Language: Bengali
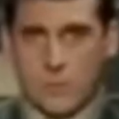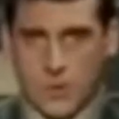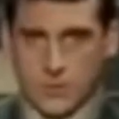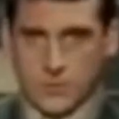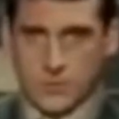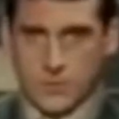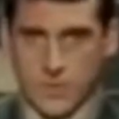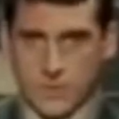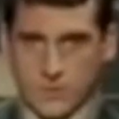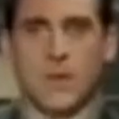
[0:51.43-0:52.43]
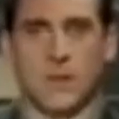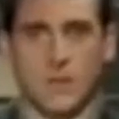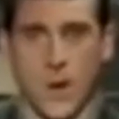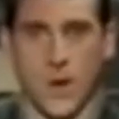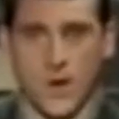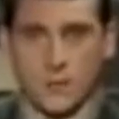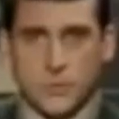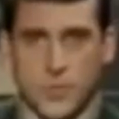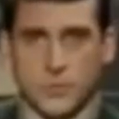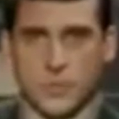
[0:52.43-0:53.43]
এদিকে বাংলাদেশের একাদশ
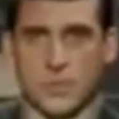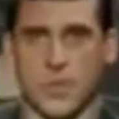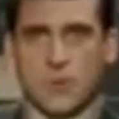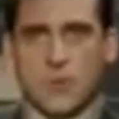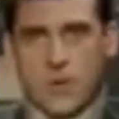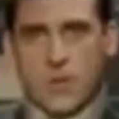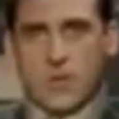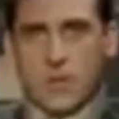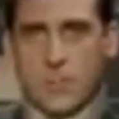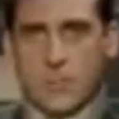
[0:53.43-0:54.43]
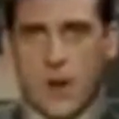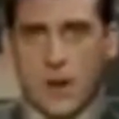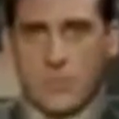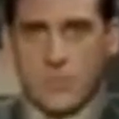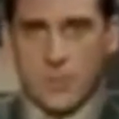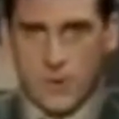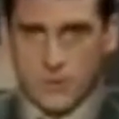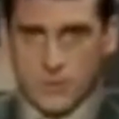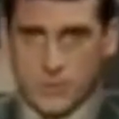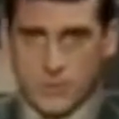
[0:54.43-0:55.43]
প্রসঙ্গে যেই আন্ডার সেই ডিম
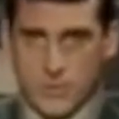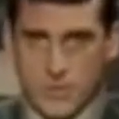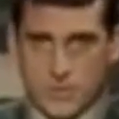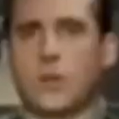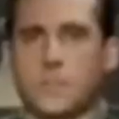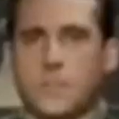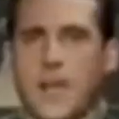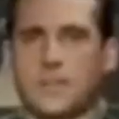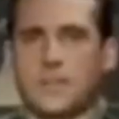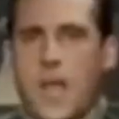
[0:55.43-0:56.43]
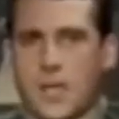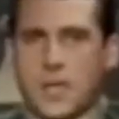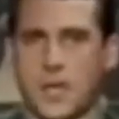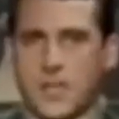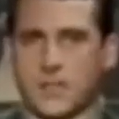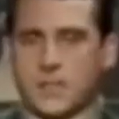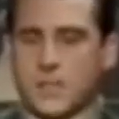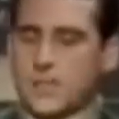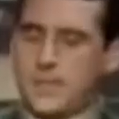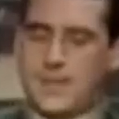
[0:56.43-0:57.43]
সংগঠনের সভাপতি মিনহাজুল
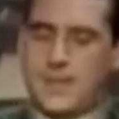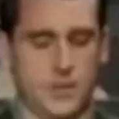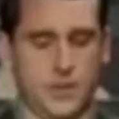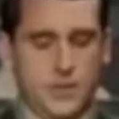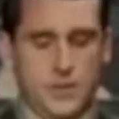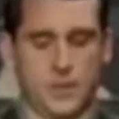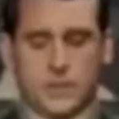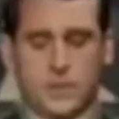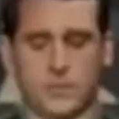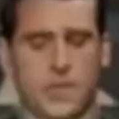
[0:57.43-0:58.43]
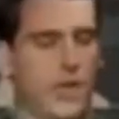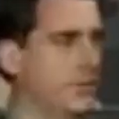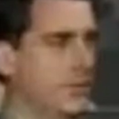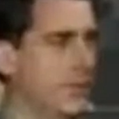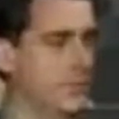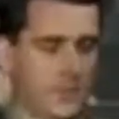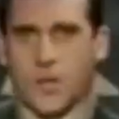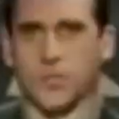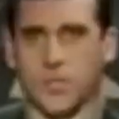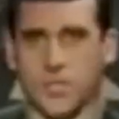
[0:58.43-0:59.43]
আবেদে নান্নু বলেন দল একেবারে
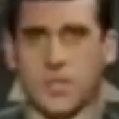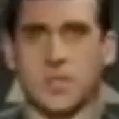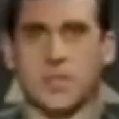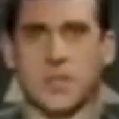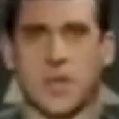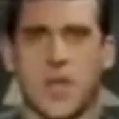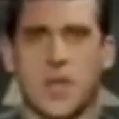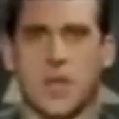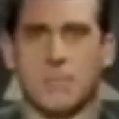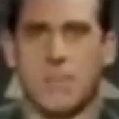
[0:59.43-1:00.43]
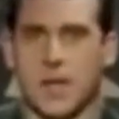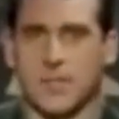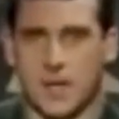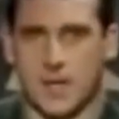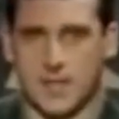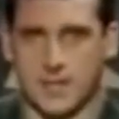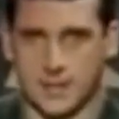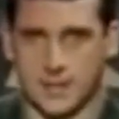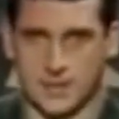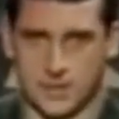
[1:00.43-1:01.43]
ফ্যান্টাস্টিক হয়েছে এই দল
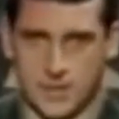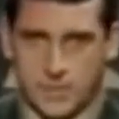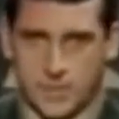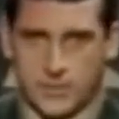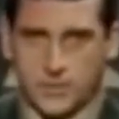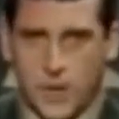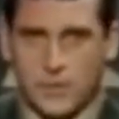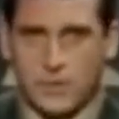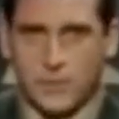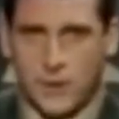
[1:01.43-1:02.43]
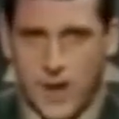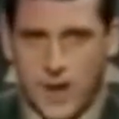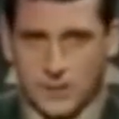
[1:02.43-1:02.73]
নিয়ে একটি কেন তিন তিনটি